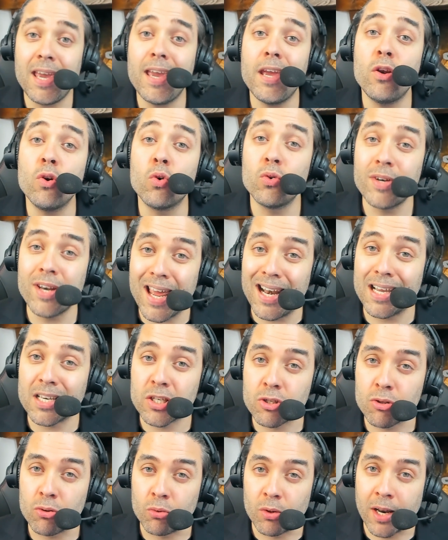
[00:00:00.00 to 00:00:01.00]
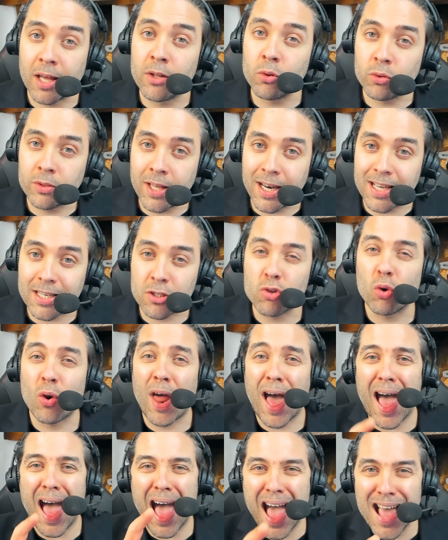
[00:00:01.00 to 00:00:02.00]
E non è la sola, non è la sola,
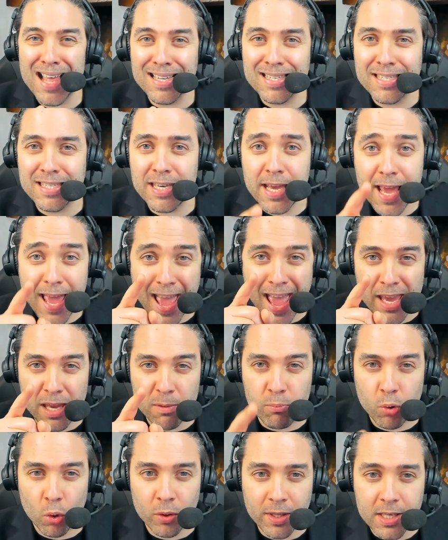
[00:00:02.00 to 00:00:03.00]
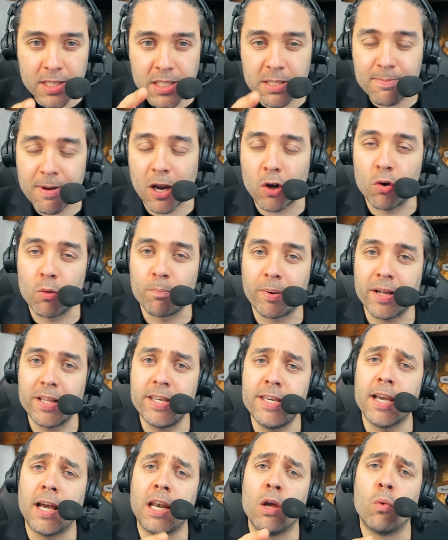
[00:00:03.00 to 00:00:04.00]
anzi è in buonissima
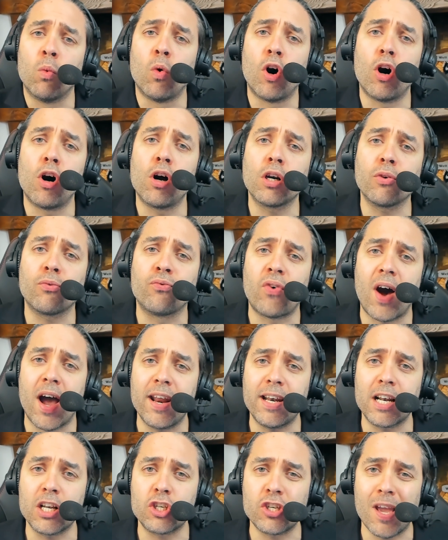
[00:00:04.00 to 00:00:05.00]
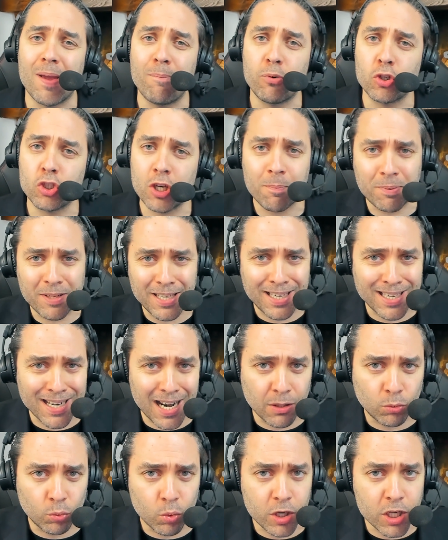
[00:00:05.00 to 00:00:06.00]
compagnia. Le World Final Championship di
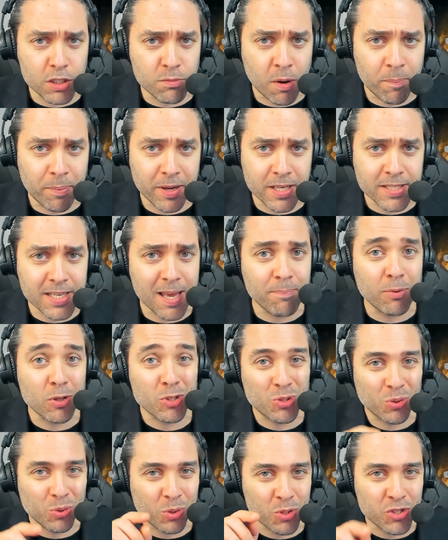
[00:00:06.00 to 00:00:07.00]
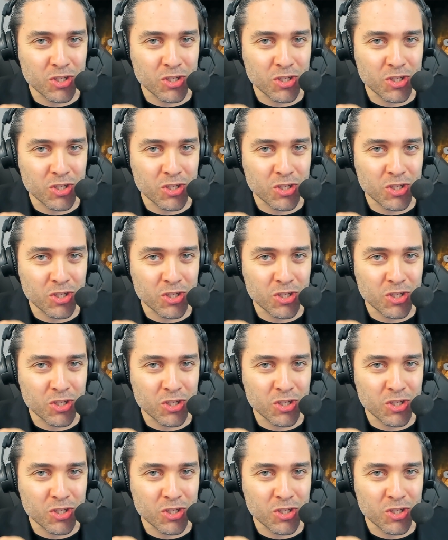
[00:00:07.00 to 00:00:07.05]
Gran Turismo per esempio sono